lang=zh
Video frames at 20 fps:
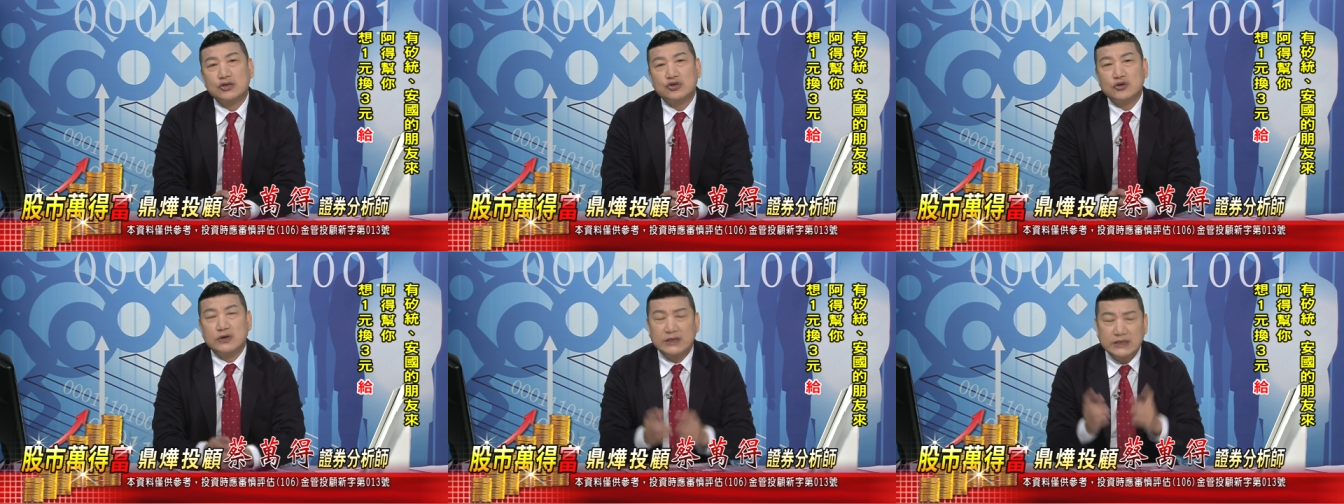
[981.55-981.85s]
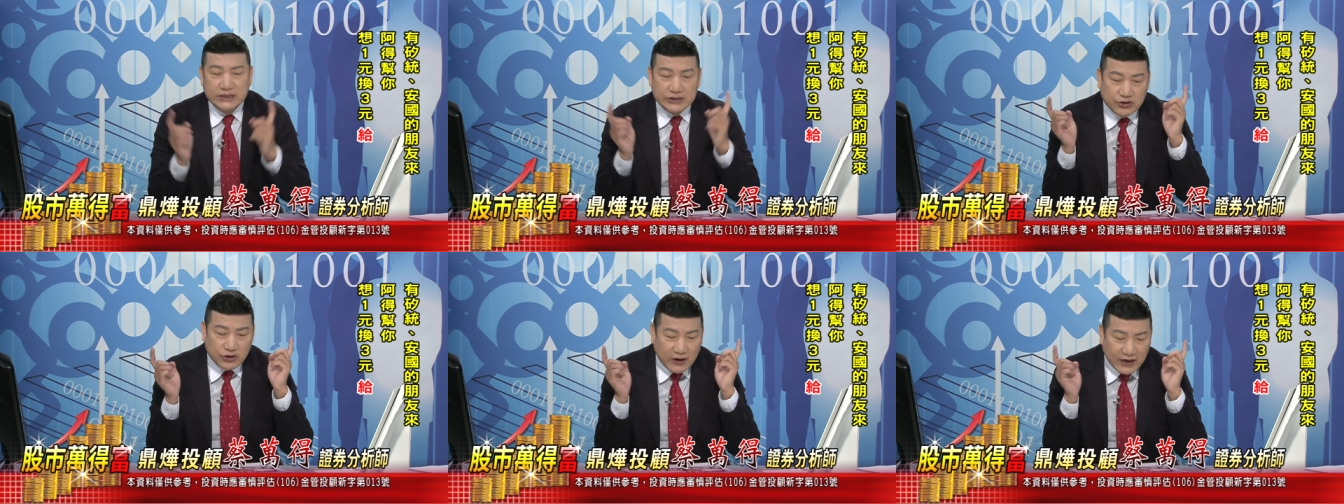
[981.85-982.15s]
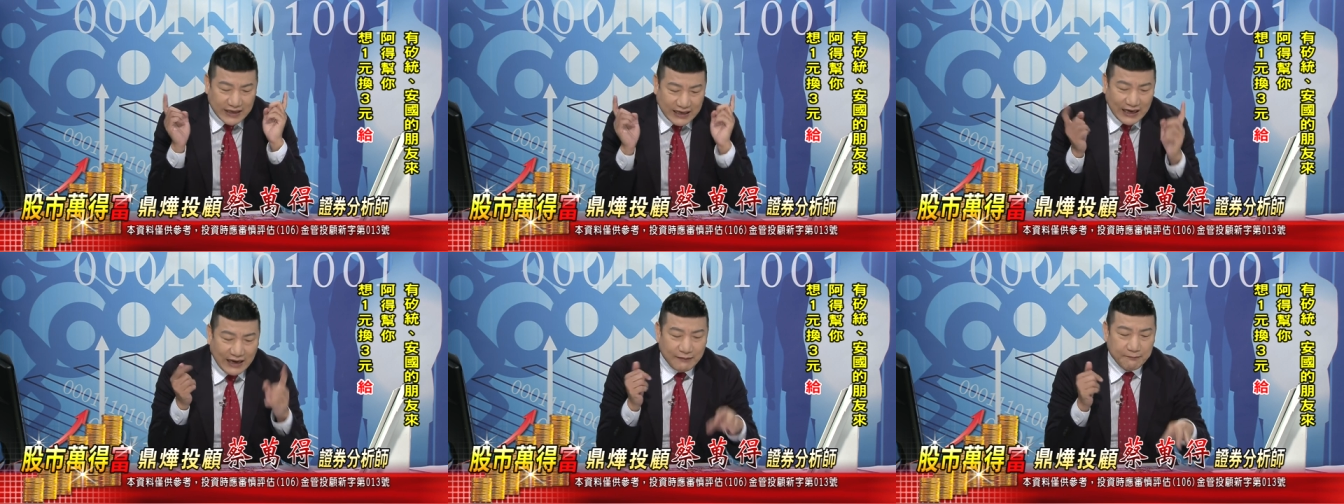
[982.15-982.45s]
所以你就
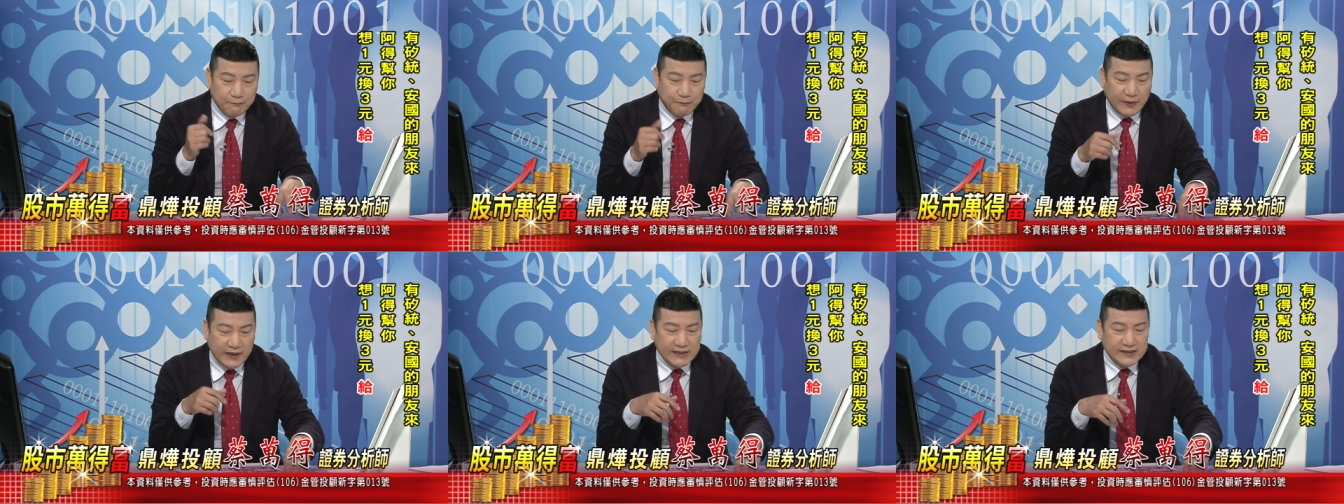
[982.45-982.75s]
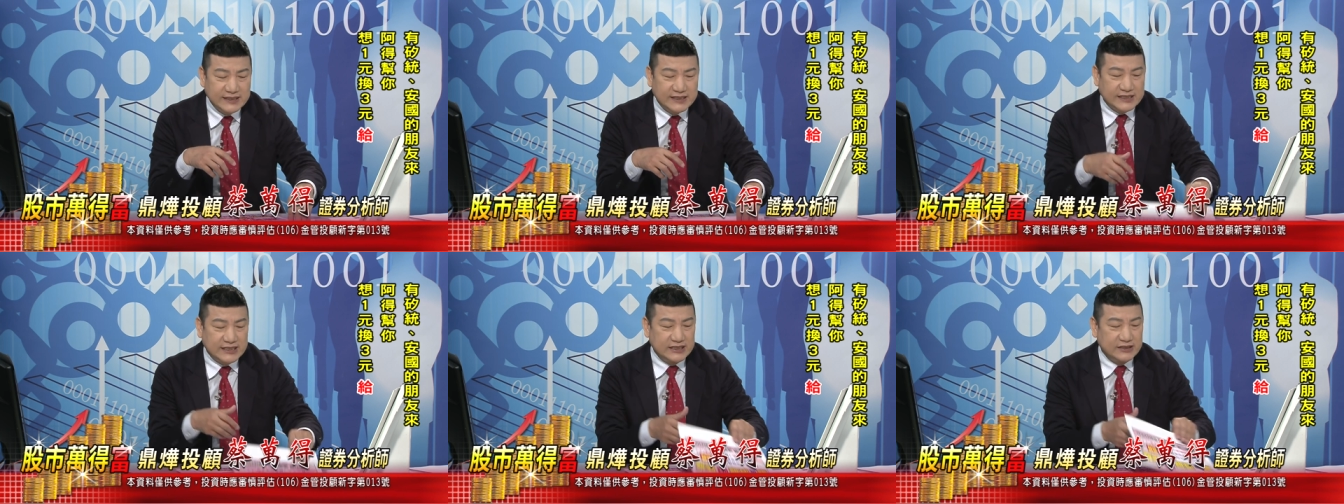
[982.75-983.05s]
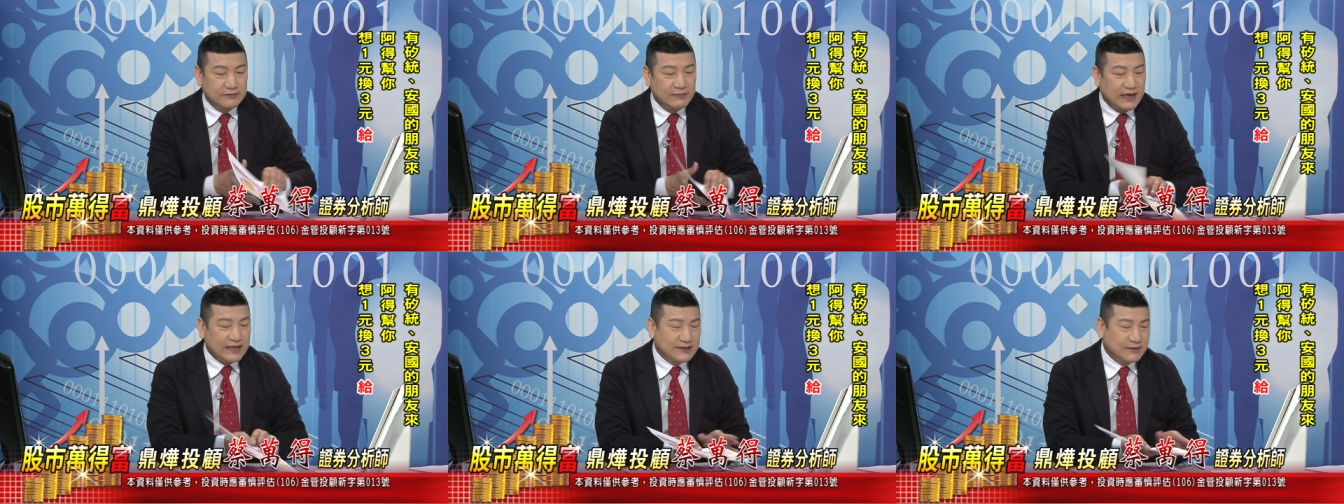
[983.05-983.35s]
要看本
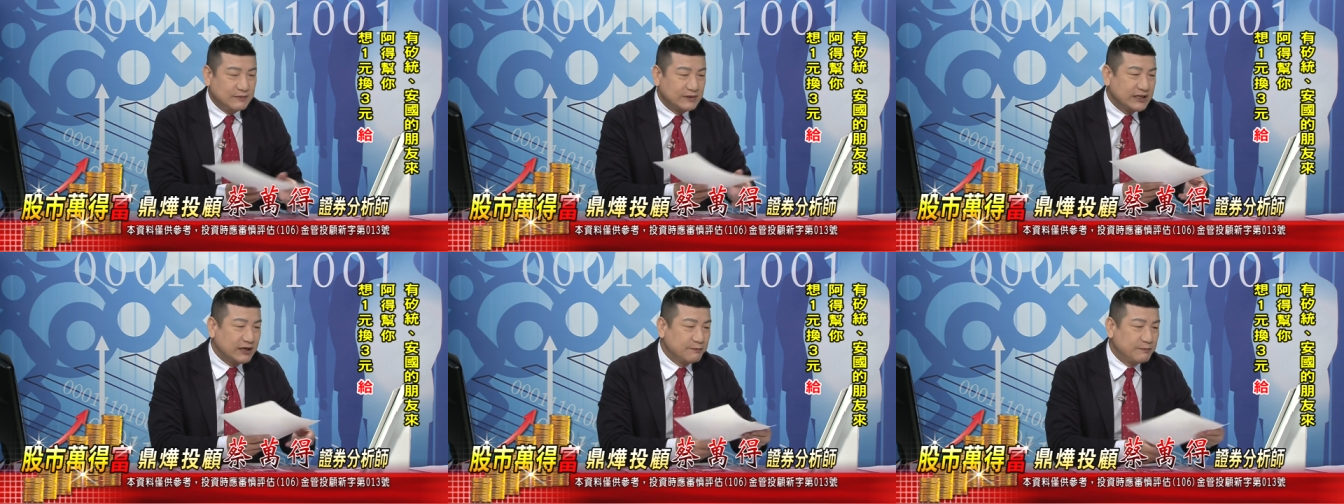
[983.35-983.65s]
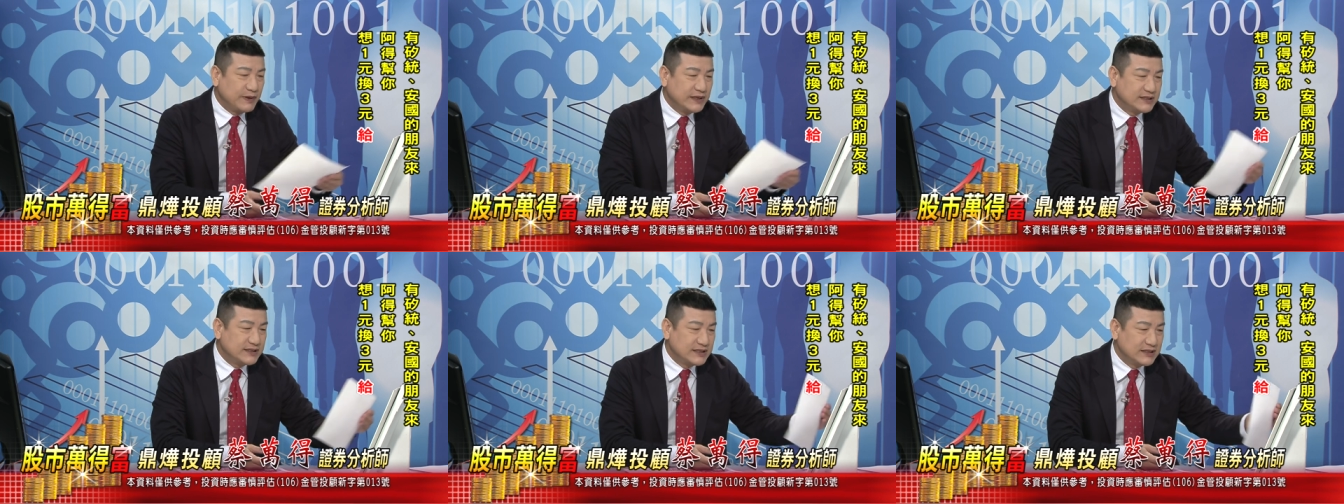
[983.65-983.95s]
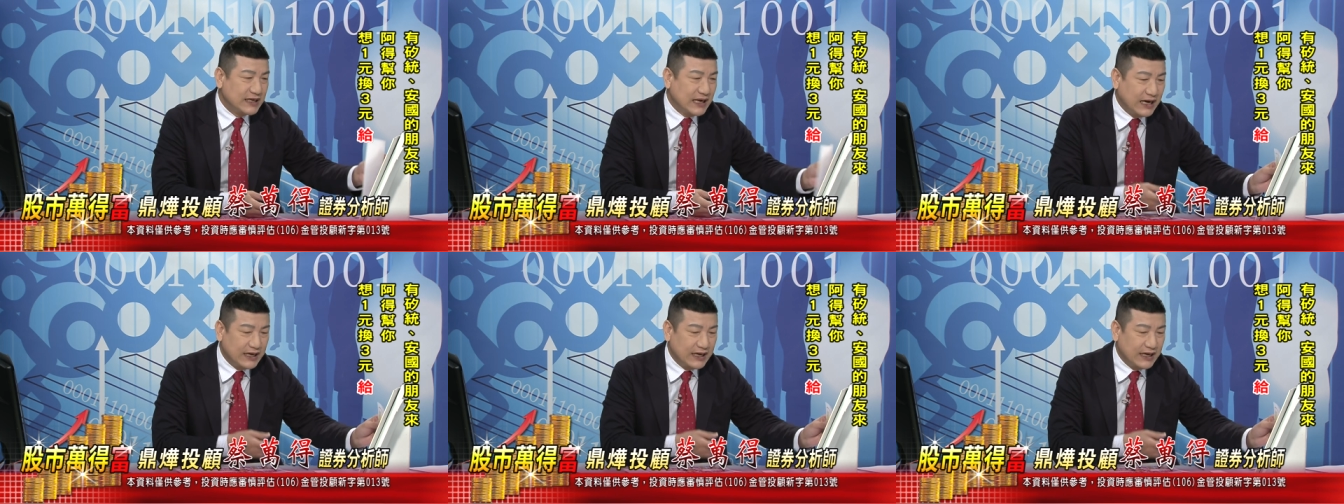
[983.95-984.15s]
质嘛。什么叫本质